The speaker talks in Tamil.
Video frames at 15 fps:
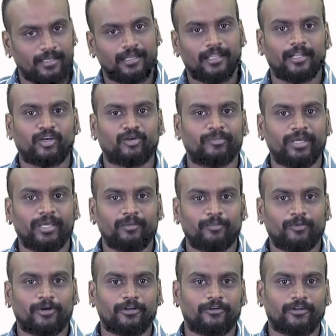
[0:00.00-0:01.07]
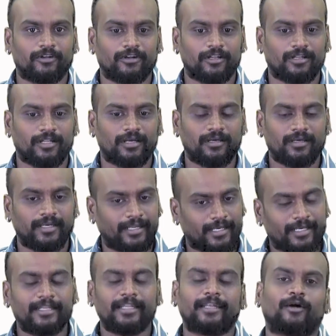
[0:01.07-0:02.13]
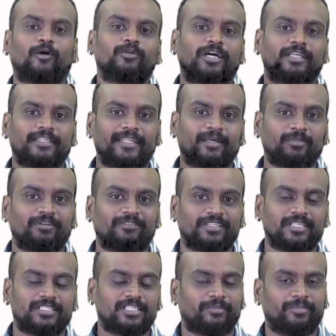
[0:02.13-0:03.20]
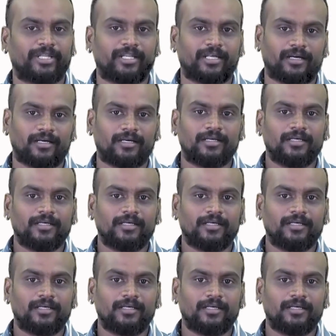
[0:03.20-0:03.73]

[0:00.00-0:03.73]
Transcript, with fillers: எல்லாருக்குமே போகிறவங்களுக்குலாம் எனக்கு என்ன டவுட் அந்த டைமில் வந்துச்சு அப்படின்னா